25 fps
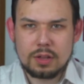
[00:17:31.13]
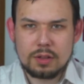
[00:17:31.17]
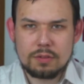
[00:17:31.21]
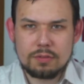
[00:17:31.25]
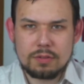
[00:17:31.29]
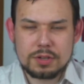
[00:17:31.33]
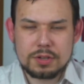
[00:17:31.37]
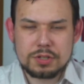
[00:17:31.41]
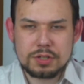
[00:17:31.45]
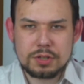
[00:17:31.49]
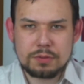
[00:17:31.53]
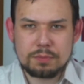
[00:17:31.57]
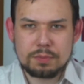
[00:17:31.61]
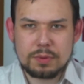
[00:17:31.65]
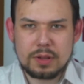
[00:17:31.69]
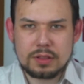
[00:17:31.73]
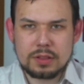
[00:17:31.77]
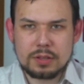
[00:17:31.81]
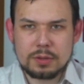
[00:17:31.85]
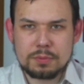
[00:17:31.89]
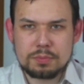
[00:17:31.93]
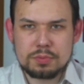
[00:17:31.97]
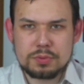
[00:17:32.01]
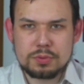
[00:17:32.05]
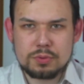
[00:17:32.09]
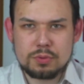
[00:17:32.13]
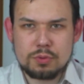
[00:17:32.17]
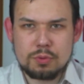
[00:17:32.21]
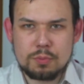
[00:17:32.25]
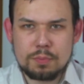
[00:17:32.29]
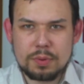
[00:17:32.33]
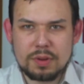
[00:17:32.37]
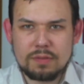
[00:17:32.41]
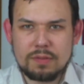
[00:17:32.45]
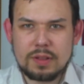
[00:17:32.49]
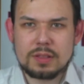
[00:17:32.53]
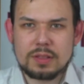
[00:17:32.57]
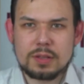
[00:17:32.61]
właśnie prywatnych, u
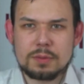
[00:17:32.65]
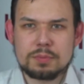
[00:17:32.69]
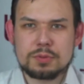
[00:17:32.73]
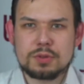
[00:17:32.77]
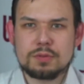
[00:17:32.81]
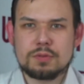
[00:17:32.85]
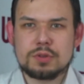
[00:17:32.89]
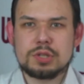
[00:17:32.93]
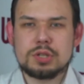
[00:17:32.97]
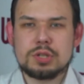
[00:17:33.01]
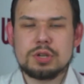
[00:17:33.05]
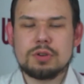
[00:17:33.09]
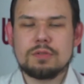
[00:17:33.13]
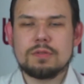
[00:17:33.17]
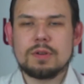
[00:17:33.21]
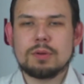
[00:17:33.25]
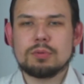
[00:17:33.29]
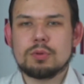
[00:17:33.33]
prywatnych przewoźników